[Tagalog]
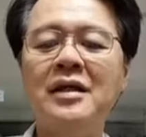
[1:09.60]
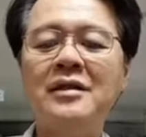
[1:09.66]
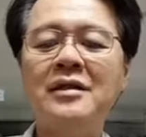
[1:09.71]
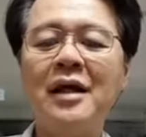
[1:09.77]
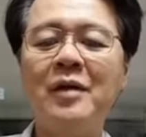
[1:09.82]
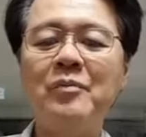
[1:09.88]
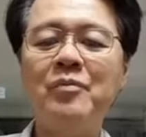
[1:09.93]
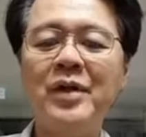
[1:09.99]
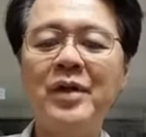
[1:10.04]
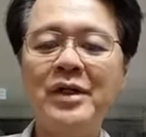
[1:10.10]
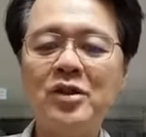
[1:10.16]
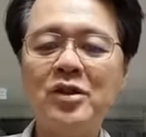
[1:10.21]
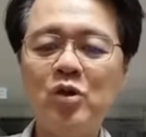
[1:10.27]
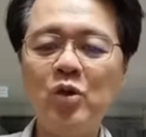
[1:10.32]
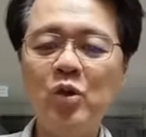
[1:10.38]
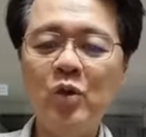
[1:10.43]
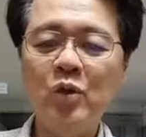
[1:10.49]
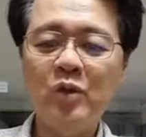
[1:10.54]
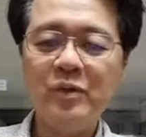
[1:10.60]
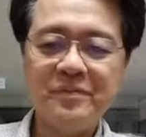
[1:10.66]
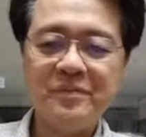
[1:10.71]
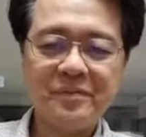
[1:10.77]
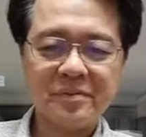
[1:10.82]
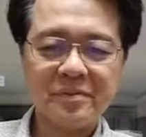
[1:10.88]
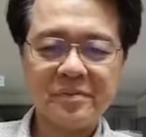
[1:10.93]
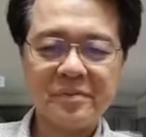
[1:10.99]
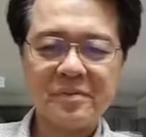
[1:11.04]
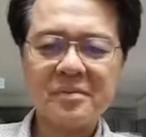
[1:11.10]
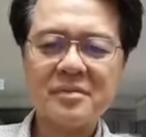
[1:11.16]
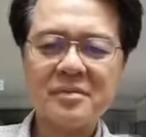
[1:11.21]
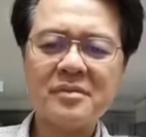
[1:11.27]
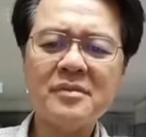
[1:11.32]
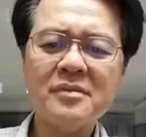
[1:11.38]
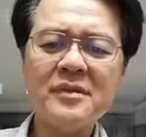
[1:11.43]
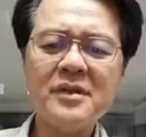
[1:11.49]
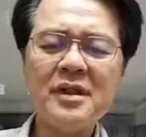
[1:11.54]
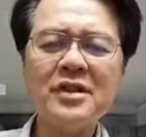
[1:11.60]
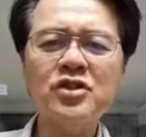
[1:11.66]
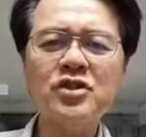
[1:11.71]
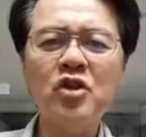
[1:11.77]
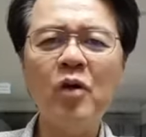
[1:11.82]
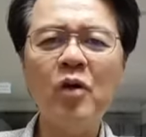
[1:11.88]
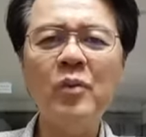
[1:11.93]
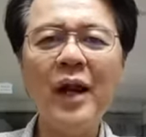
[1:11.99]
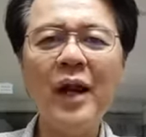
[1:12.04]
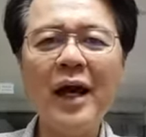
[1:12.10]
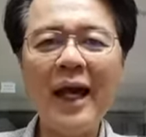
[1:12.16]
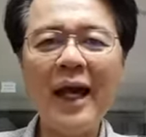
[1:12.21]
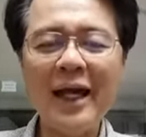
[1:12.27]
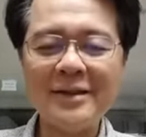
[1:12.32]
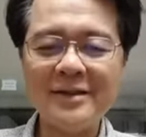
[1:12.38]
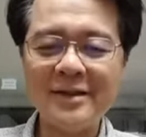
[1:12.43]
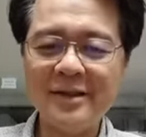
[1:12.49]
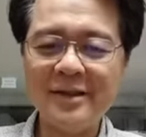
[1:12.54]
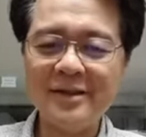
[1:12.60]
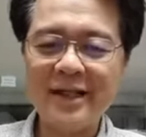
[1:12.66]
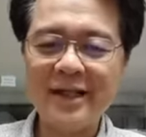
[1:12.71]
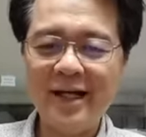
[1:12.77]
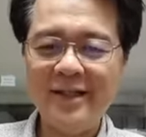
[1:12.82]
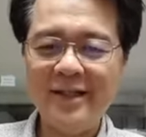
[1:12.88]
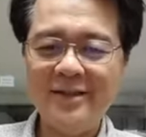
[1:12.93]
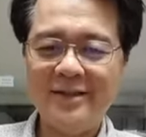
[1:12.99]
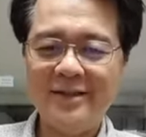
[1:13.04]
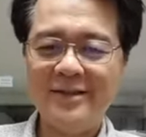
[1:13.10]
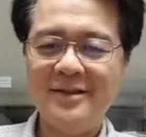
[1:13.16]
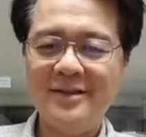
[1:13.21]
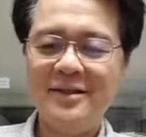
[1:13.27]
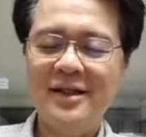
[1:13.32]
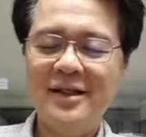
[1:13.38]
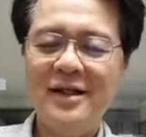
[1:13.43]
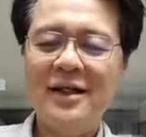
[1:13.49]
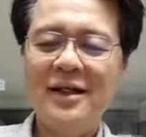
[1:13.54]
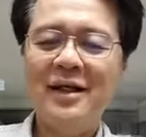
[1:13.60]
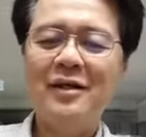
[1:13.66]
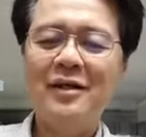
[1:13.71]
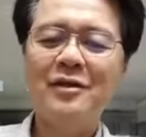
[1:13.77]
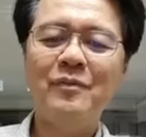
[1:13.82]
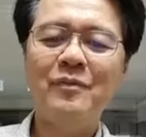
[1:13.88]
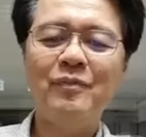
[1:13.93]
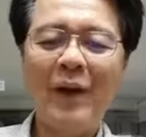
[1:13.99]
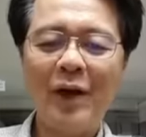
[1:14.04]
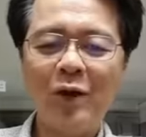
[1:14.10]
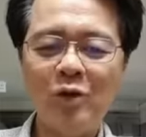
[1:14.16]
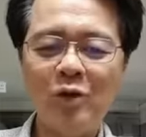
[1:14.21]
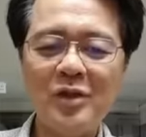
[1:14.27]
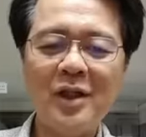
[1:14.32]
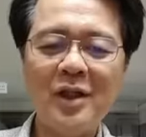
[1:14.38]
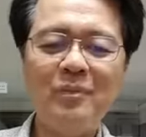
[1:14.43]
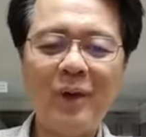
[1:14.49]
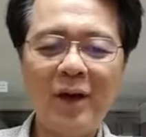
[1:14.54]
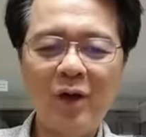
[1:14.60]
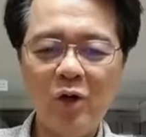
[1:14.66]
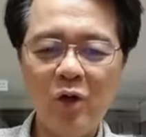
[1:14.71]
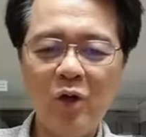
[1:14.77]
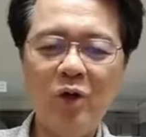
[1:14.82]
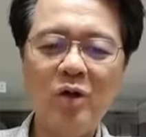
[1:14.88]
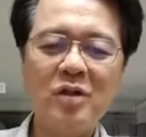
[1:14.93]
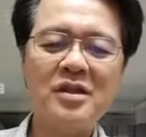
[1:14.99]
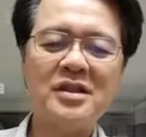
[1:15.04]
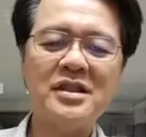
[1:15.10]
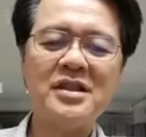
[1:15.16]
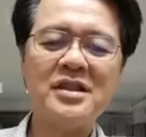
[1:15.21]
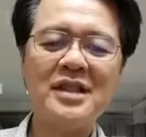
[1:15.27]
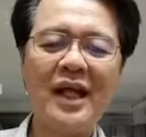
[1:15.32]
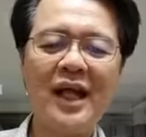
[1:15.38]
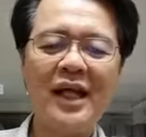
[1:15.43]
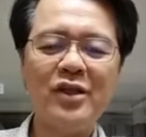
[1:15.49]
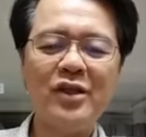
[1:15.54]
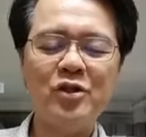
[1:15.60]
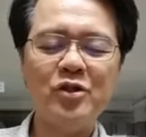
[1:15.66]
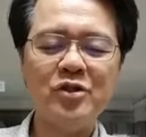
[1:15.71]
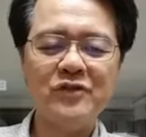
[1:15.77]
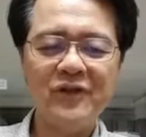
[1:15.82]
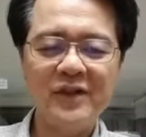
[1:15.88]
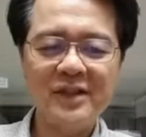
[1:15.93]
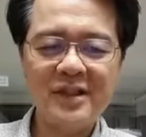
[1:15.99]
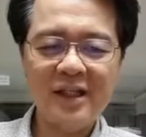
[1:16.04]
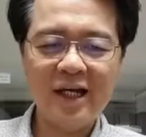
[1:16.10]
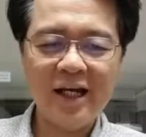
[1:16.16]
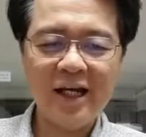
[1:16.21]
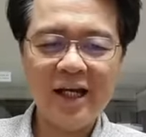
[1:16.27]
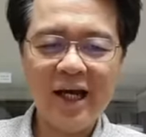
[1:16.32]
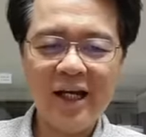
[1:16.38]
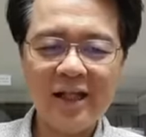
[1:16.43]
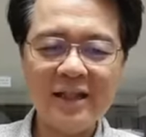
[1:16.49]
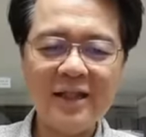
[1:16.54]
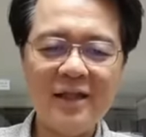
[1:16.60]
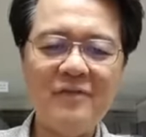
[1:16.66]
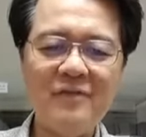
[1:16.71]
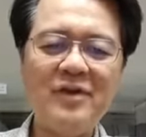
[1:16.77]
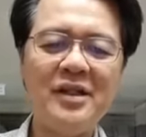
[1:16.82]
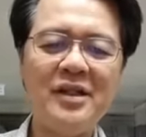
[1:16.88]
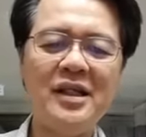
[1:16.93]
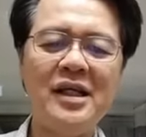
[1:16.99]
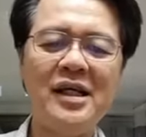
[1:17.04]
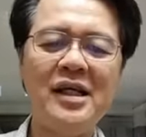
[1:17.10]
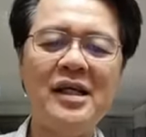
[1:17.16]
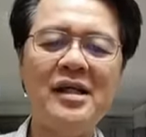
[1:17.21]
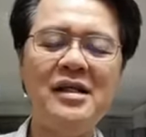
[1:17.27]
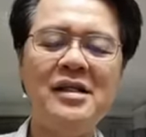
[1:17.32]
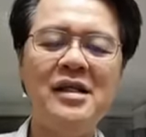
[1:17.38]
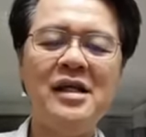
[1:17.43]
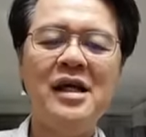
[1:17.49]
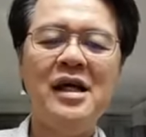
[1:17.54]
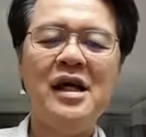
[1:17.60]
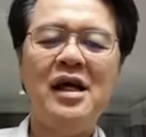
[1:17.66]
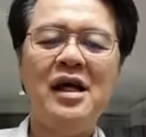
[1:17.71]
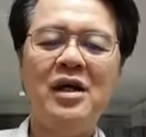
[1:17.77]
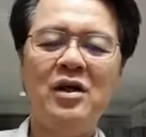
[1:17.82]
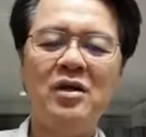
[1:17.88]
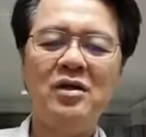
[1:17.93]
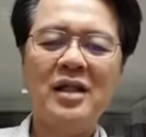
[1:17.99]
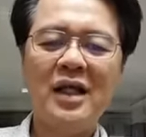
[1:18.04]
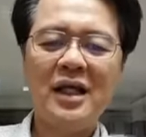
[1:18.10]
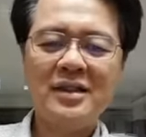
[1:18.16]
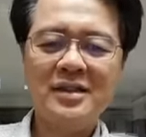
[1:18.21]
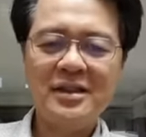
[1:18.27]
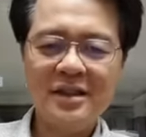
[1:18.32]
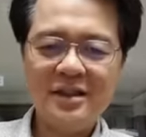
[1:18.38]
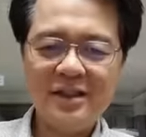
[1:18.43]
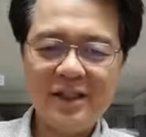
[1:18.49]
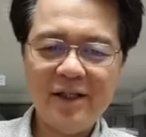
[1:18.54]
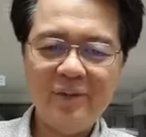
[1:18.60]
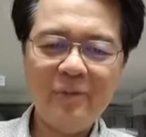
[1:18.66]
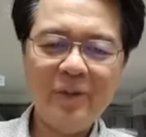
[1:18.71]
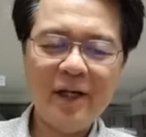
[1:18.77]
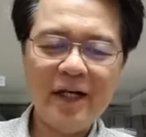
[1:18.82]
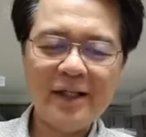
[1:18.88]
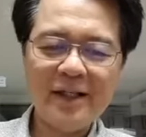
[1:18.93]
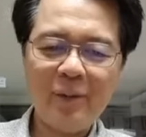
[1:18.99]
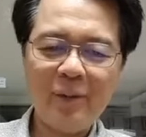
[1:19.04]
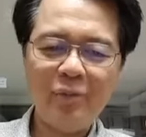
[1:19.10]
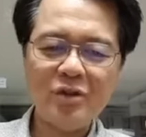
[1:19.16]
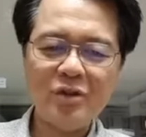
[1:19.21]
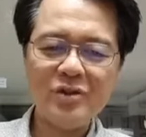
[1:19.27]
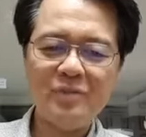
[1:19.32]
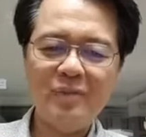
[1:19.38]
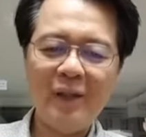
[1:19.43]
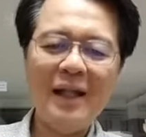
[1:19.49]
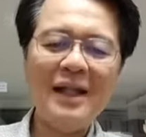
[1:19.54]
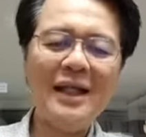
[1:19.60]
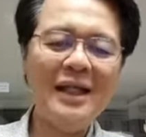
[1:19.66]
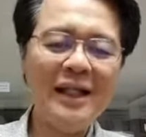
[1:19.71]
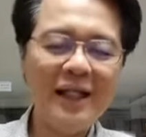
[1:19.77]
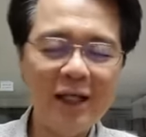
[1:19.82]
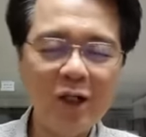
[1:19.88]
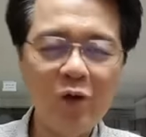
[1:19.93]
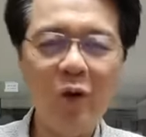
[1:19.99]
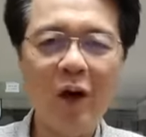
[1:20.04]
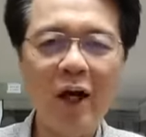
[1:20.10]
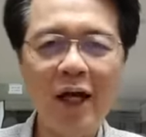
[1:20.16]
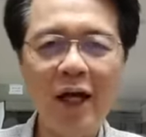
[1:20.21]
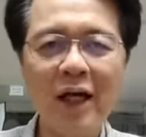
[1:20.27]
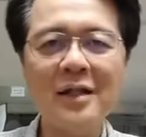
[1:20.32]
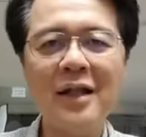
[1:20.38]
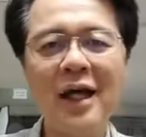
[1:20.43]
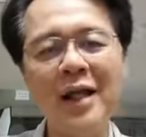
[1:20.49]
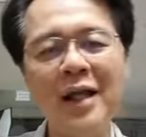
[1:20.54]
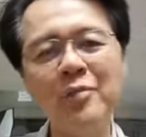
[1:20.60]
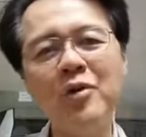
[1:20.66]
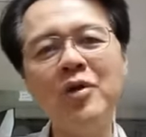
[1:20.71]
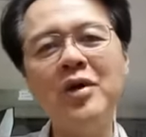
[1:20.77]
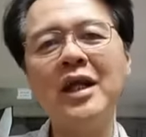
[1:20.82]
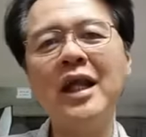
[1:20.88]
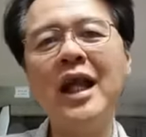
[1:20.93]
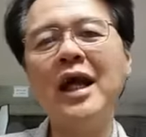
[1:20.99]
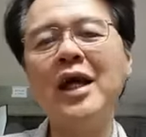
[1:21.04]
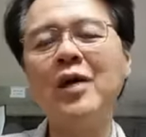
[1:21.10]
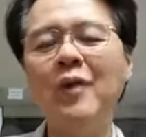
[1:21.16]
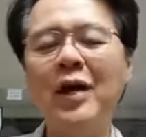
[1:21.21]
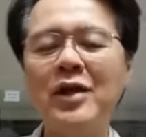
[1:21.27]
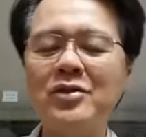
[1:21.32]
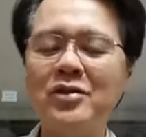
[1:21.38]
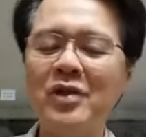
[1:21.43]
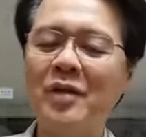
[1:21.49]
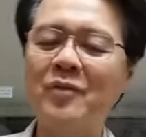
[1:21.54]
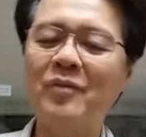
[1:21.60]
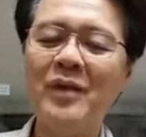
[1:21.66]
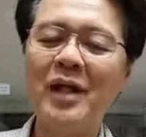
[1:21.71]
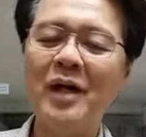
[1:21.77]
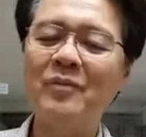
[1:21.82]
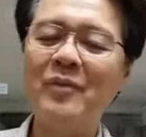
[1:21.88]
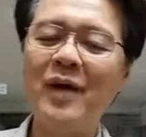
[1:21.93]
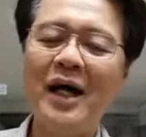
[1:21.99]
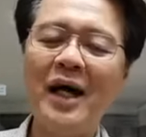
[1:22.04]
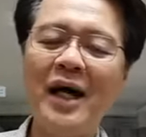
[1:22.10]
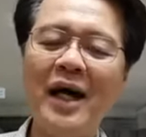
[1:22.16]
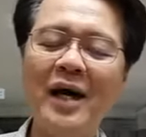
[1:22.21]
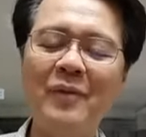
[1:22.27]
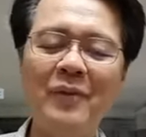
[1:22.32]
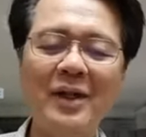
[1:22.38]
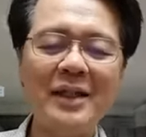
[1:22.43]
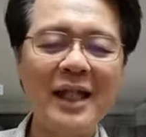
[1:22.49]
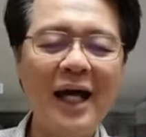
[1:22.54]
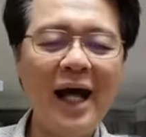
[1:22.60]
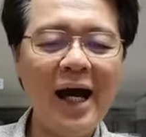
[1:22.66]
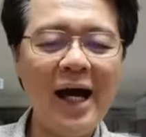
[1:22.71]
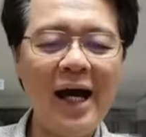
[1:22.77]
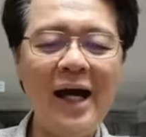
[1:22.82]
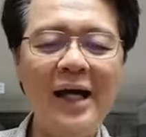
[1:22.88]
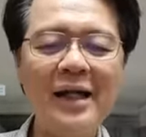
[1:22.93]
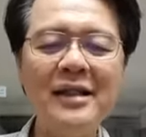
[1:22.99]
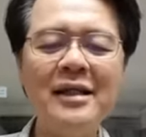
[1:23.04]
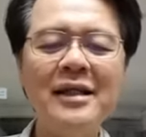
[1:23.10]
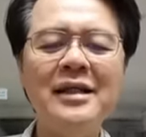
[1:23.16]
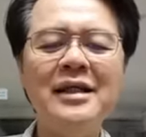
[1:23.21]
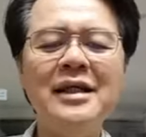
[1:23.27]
Number 2, sobrang exercise. Yung pagod na pagod, strenuous physical activity, o oh, nag-gym ka tapos maliligo agad. Alam ko ginagawa to ng, ng mga kabataan,